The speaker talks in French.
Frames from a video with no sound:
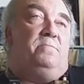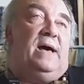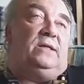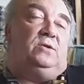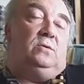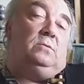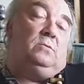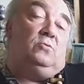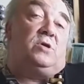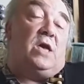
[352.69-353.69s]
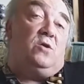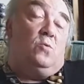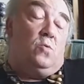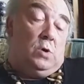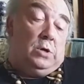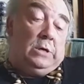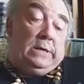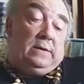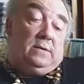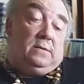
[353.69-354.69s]
barre de, cailloux,
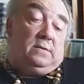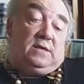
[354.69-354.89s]
euh,